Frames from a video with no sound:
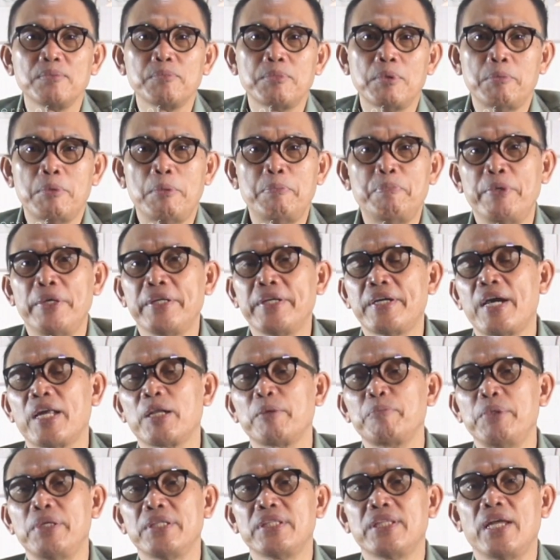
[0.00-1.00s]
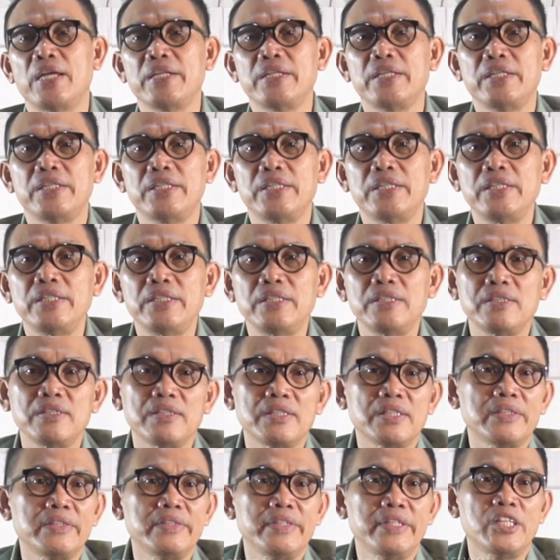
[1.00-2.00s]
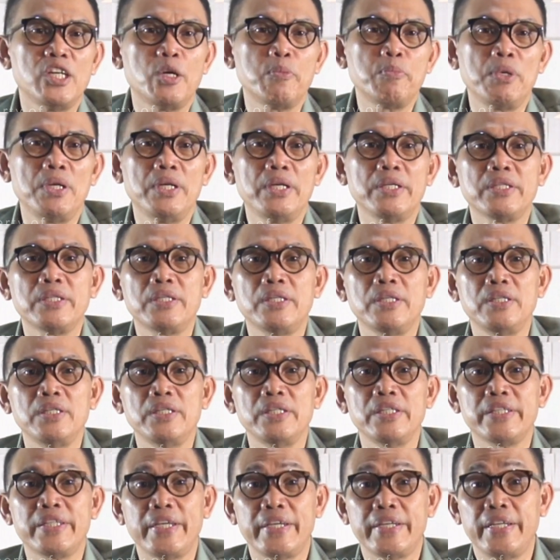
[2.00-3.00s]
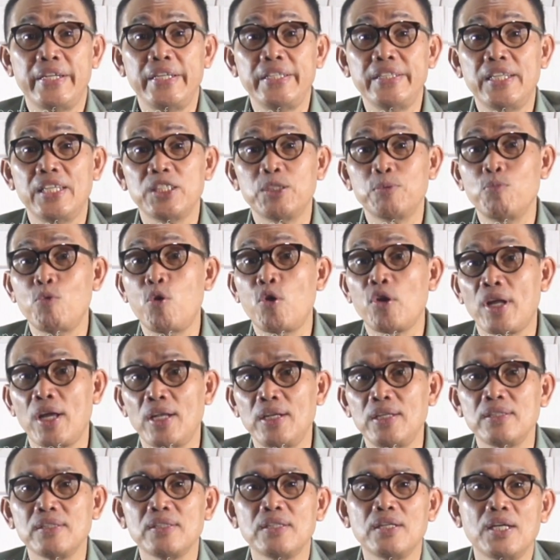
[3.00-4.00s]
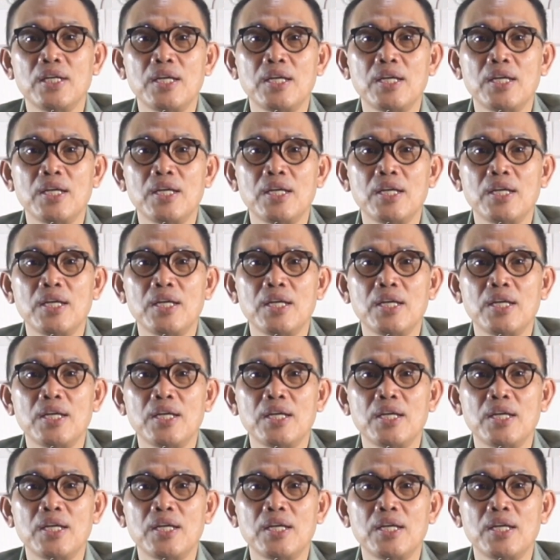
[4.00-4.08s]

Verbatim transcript: Pemimpin karbitan ini yang tidak memiliki integritas moral